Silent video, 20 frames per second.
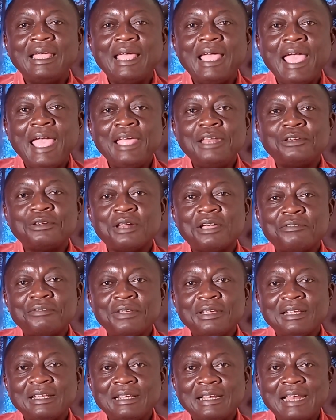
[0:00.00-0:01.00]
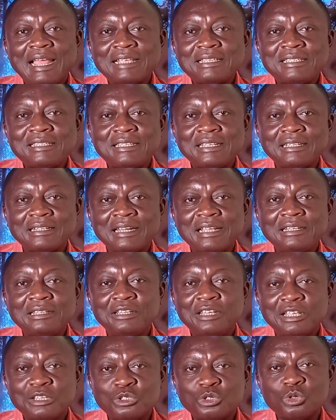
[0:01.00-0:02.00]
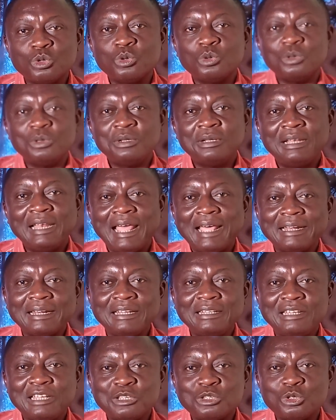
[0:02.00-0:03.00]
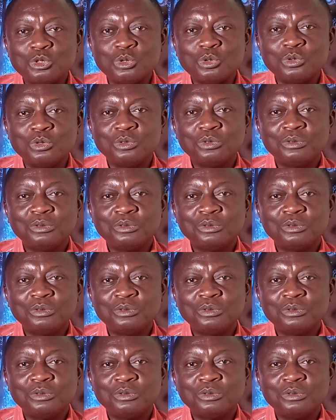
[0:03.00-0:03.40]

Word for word: être avec la sirène des eaux, la reine des eaux.